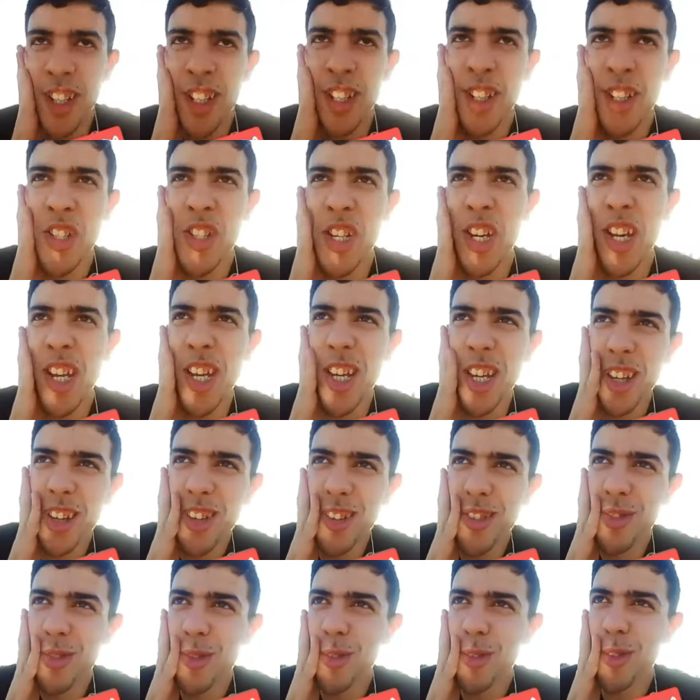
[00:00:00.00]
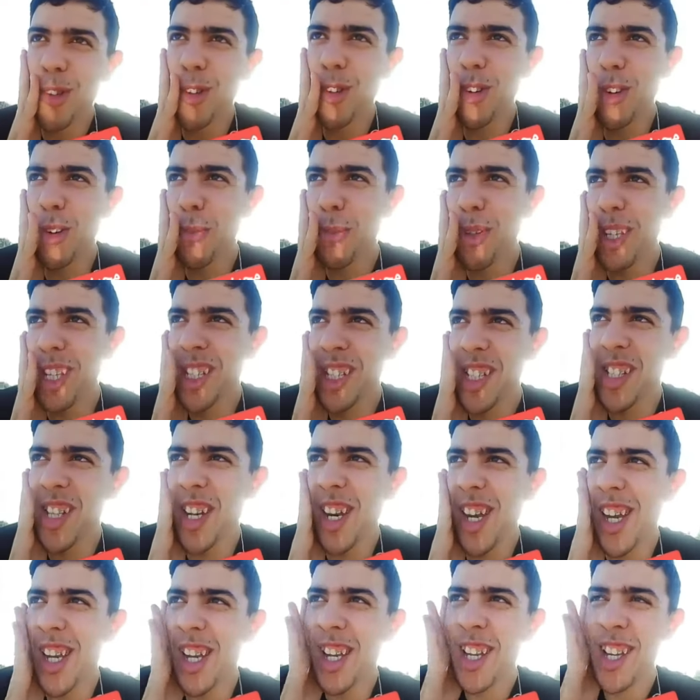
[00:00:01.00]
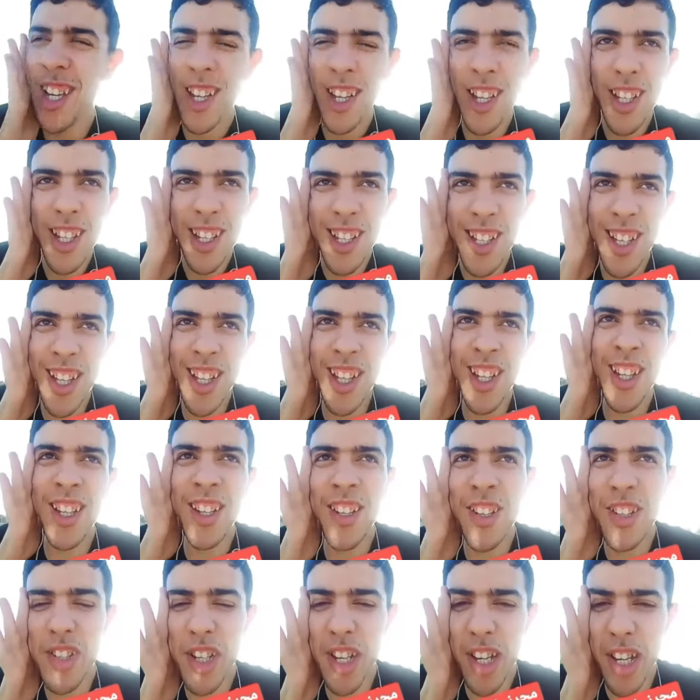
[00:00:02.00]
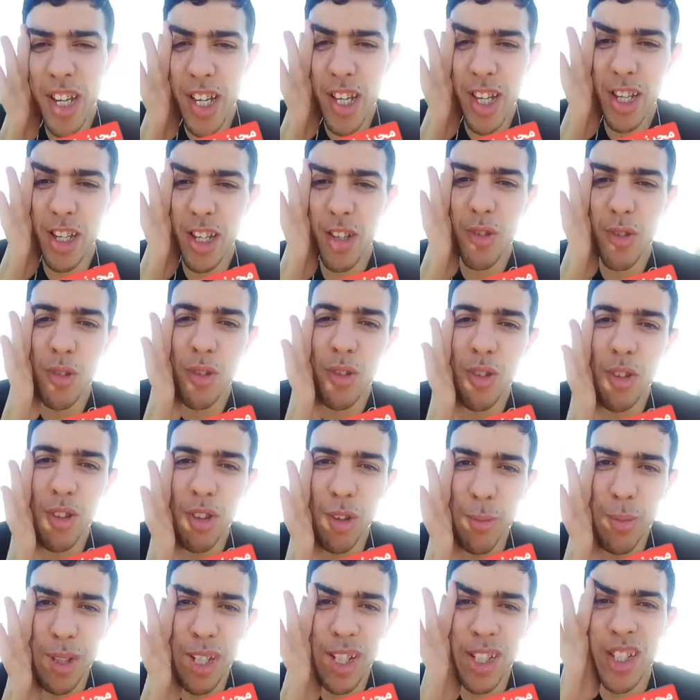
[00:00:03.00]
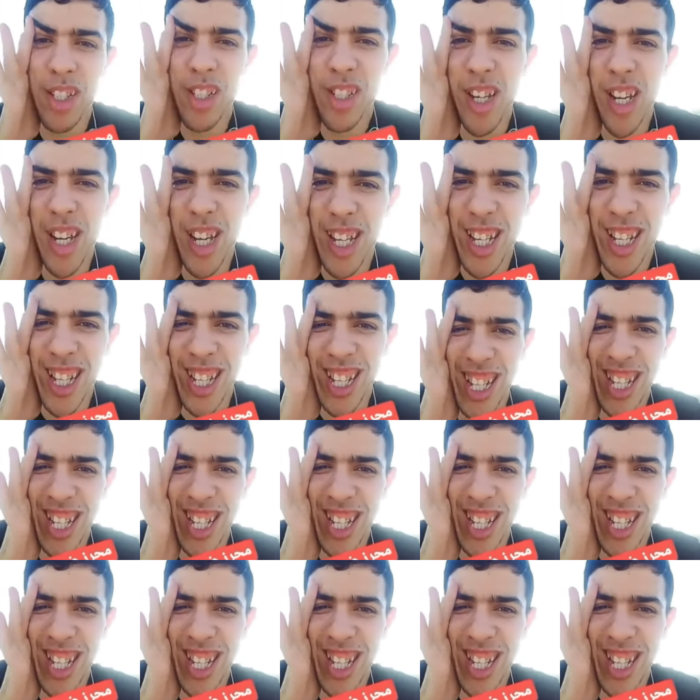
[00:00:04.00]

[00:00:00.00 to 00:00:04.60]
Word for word: يا انا نجري وكولومبيا تجري يا انا نجري وكولومبيا تجري